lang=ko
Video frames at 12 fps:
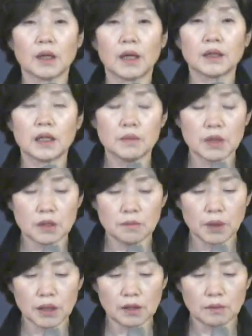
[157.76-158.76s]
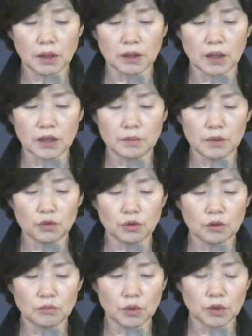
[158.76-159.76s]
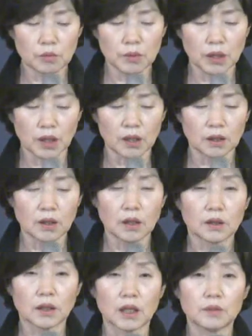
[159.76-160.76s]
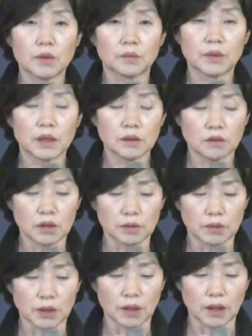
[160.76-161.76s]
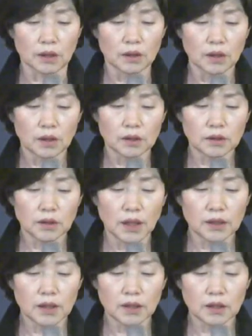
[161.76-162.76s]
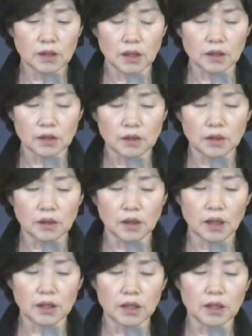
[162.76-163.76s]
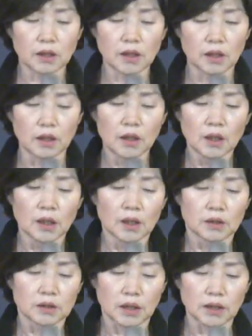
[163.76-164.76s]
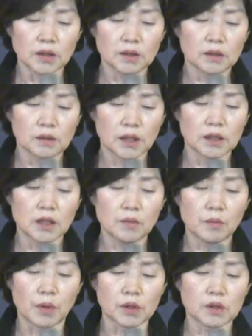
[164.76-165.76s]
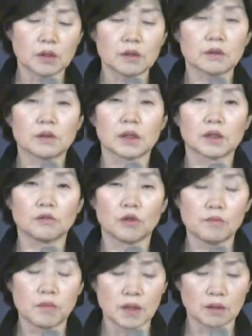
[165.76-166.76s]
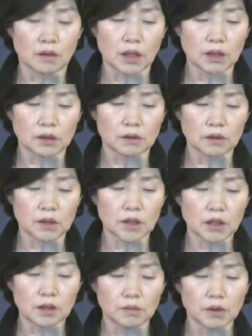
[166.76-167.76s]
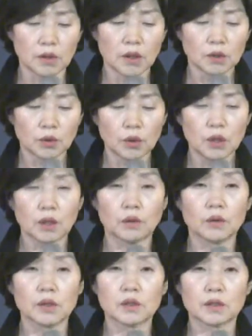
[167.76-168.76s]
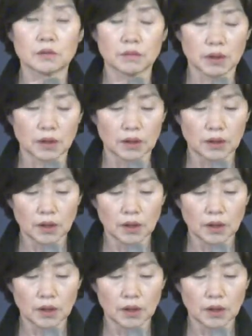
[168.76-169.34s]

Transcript: 하나님의 심판을 받아 이미 죽은 목숨이나 다름이 없다는 것입니다. 그들은 하나님께 자신들이 하나님께 자신들을 하나님이 버리셨을까라는 원망과 그런 책임을 돌리고 있었습니다.